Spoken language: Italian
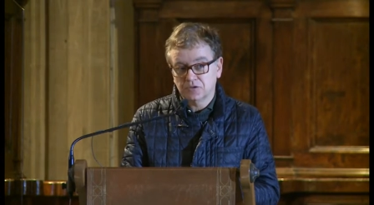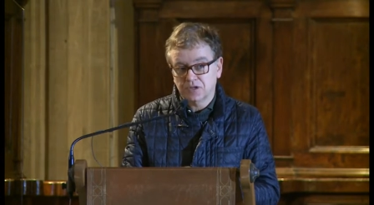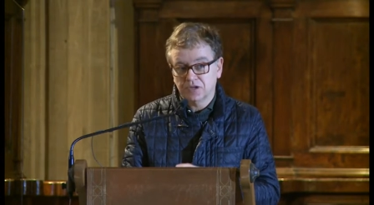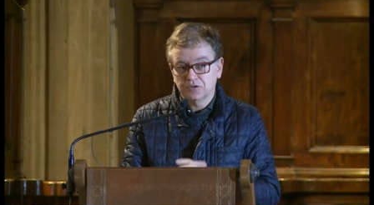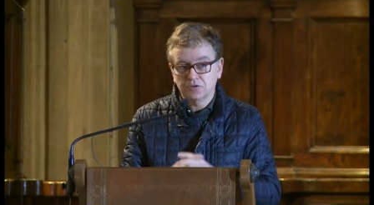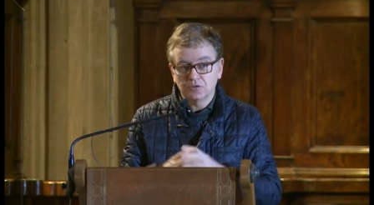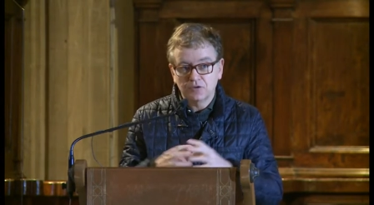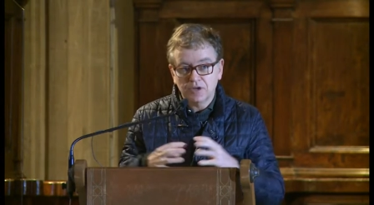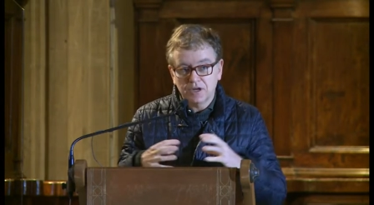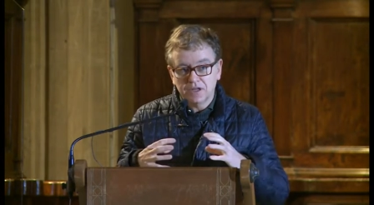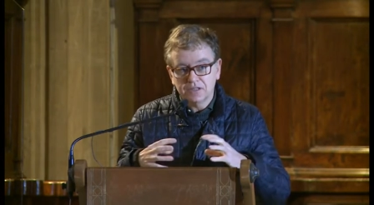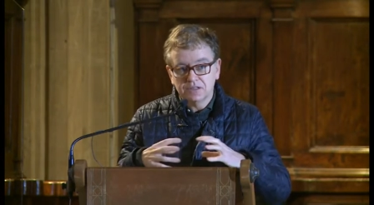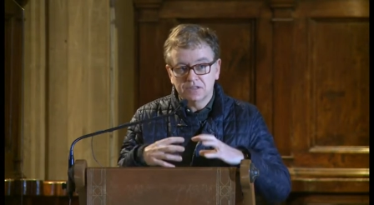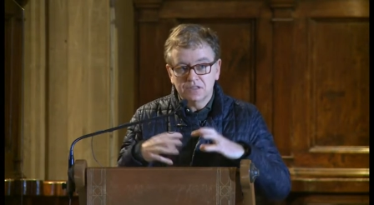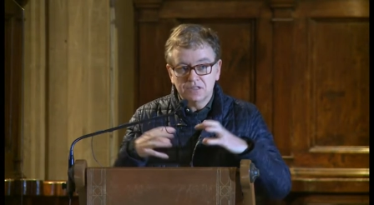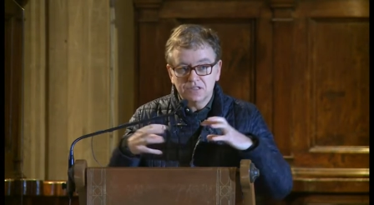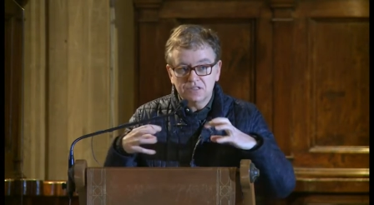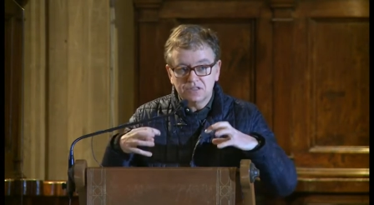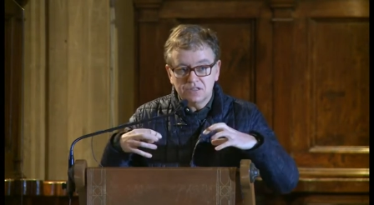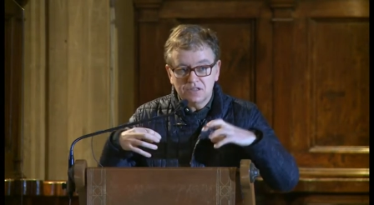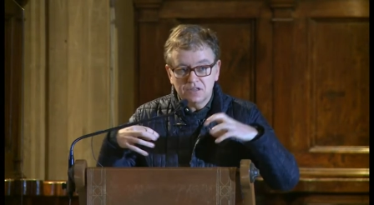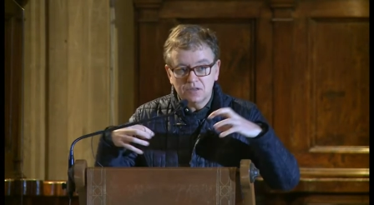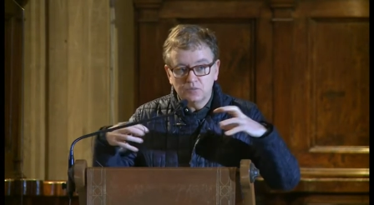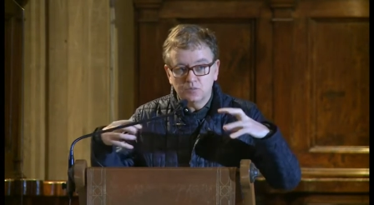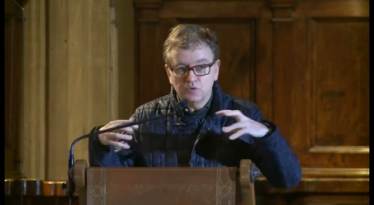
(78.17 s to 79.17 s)
ora noi le
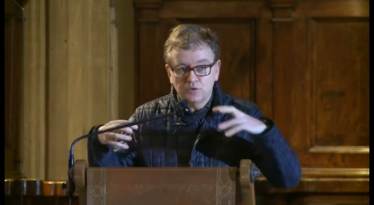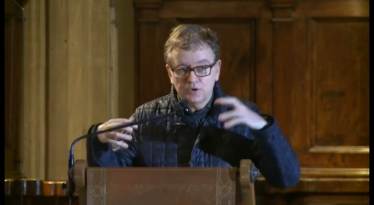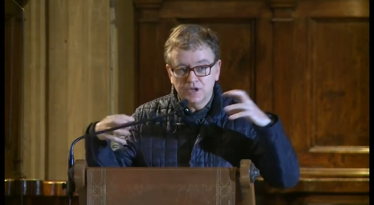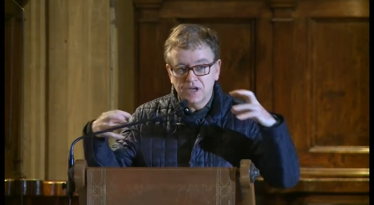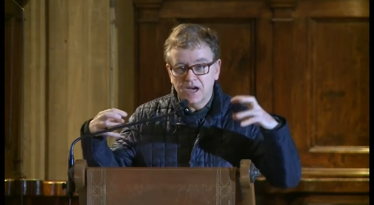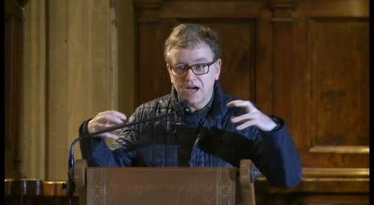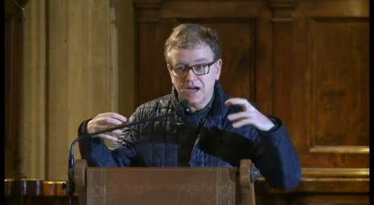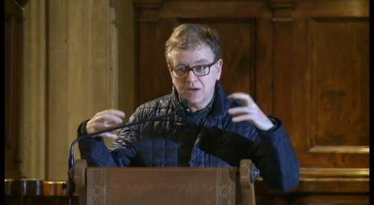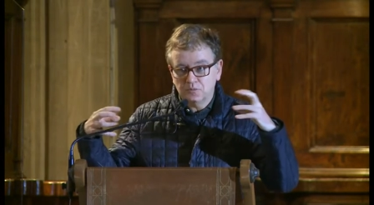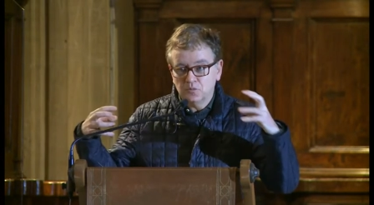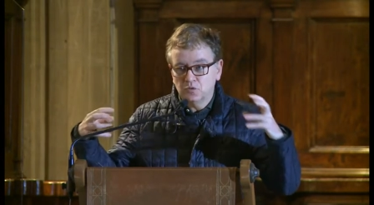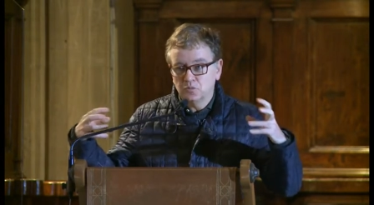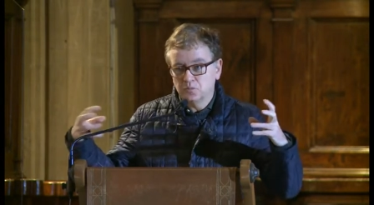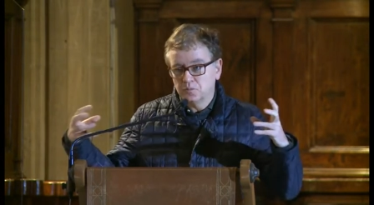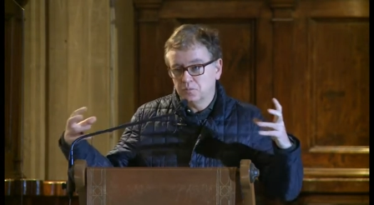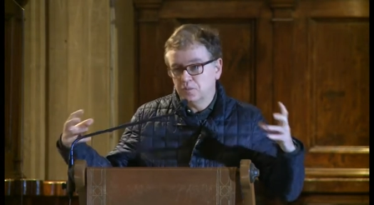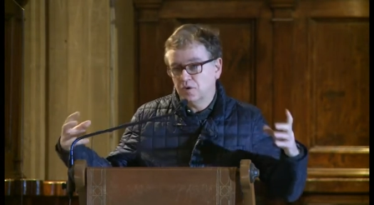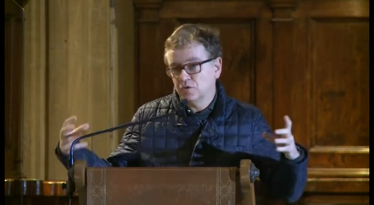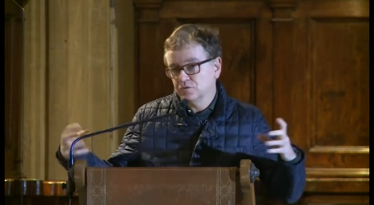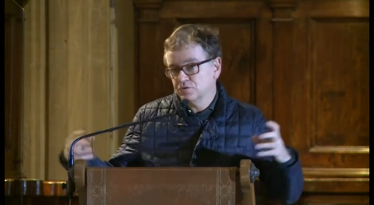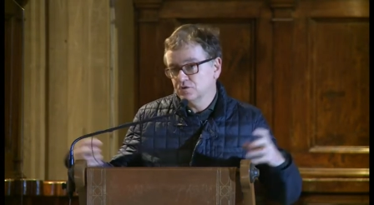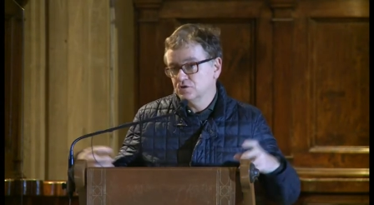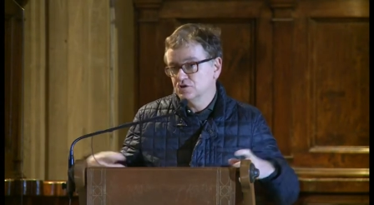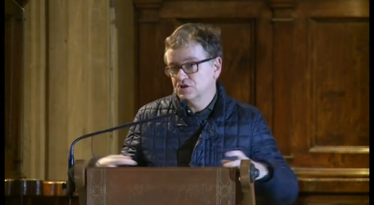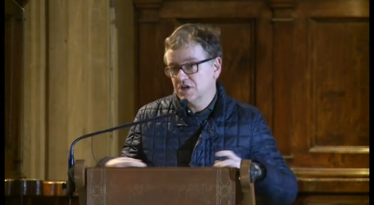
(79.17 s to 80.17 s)
distribuiamo un
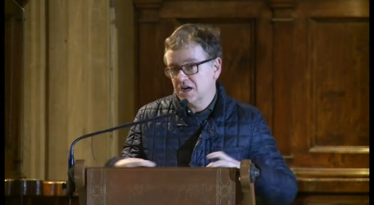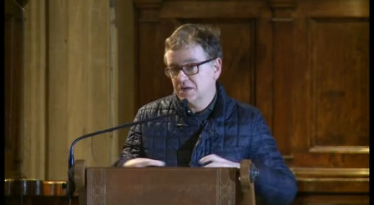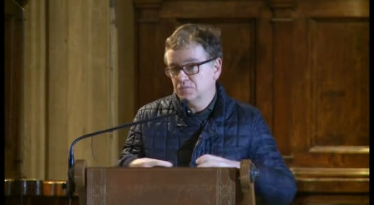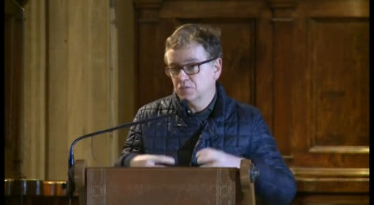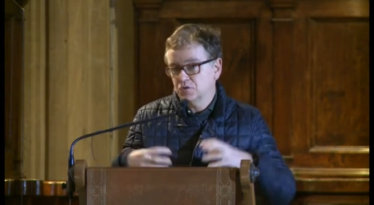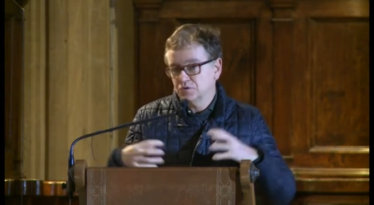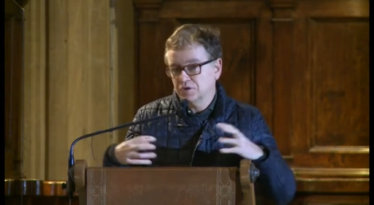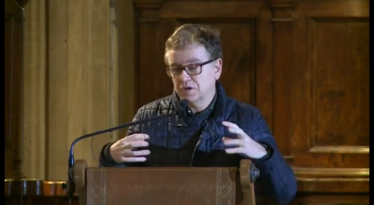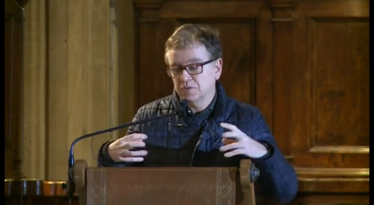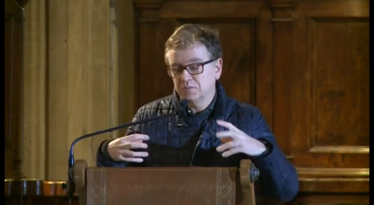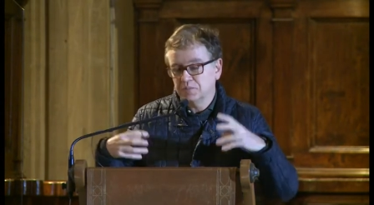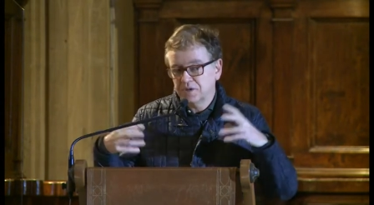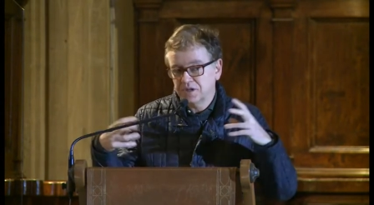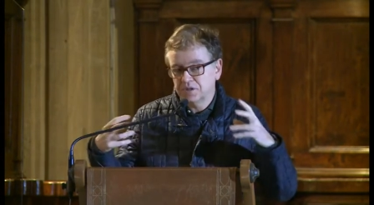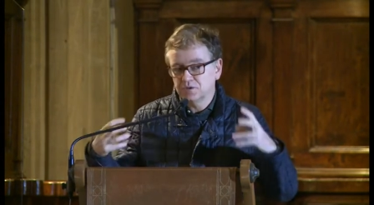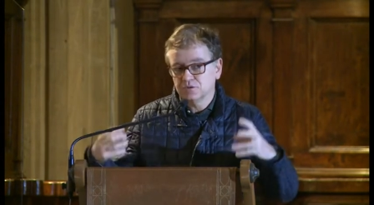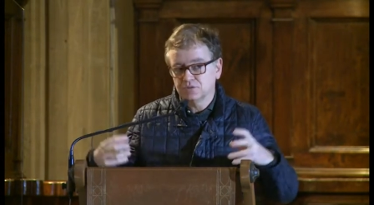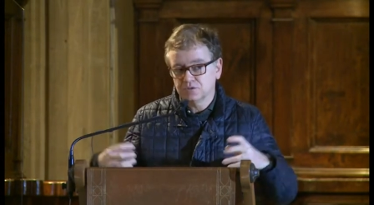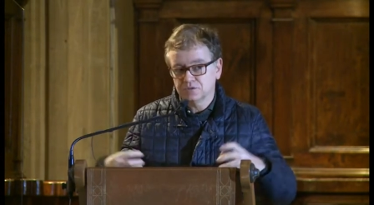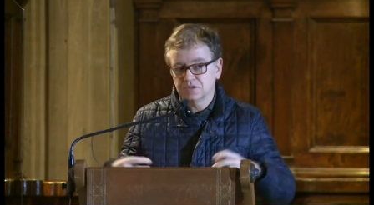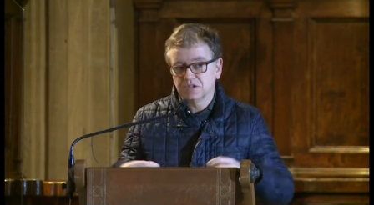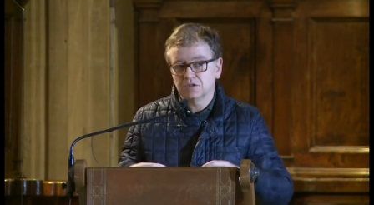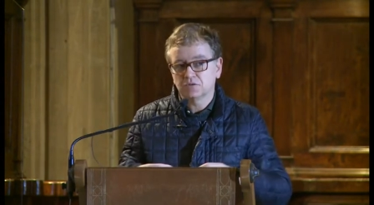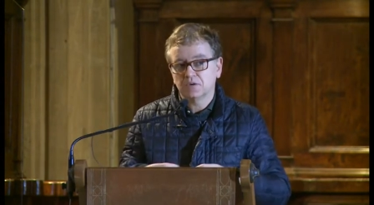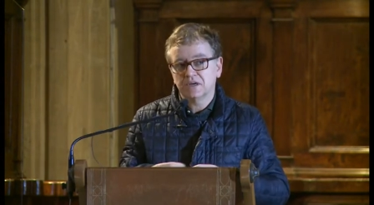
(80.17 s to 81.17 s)
po' diciamo nel
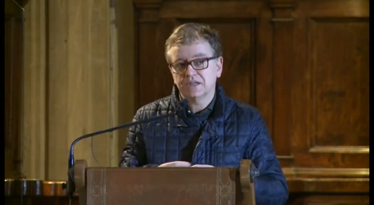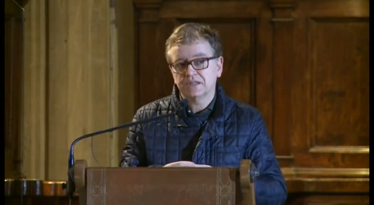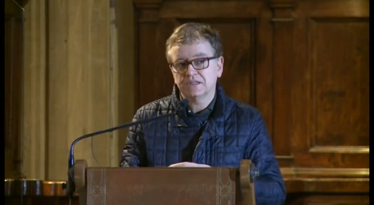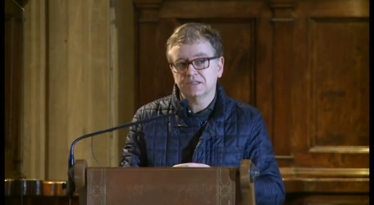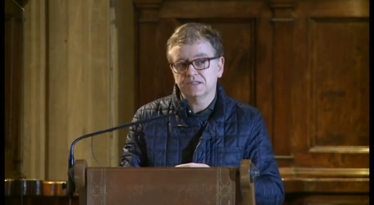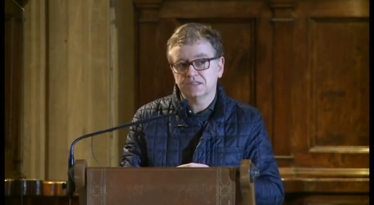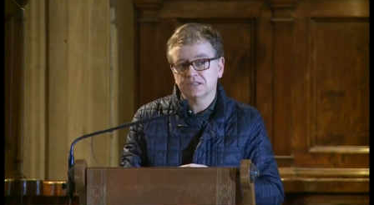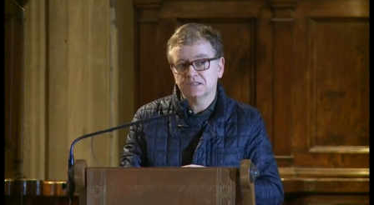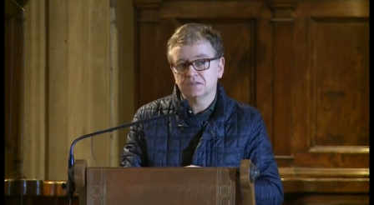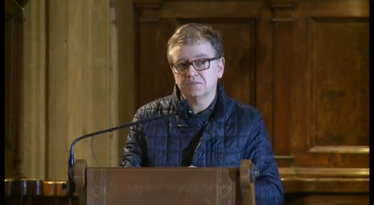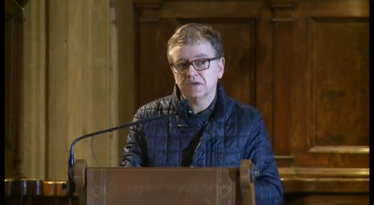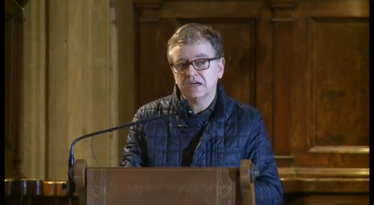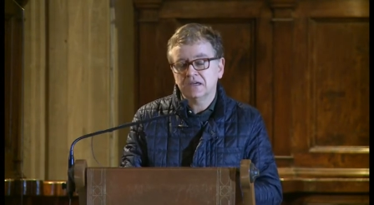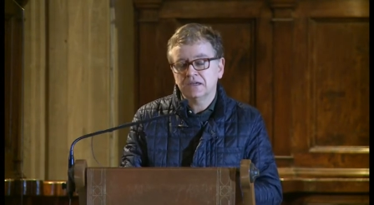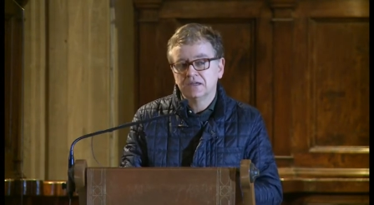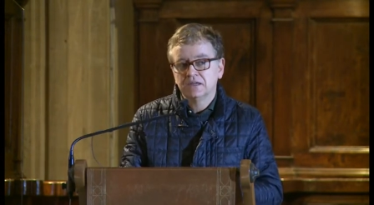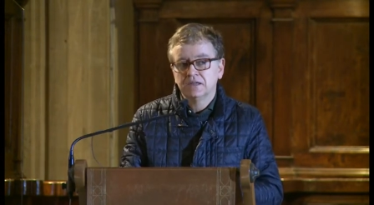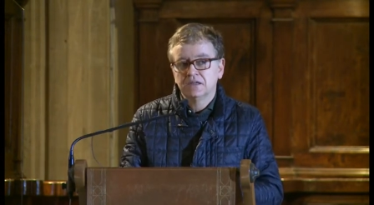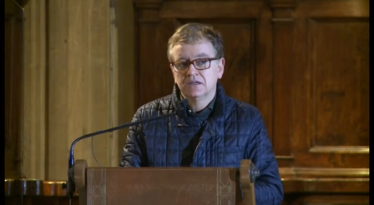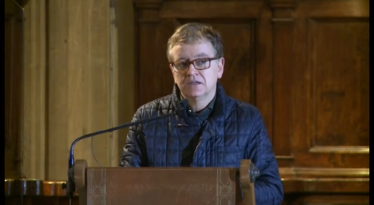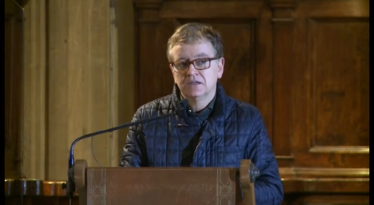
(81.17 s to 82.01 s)
periodo di Quaresima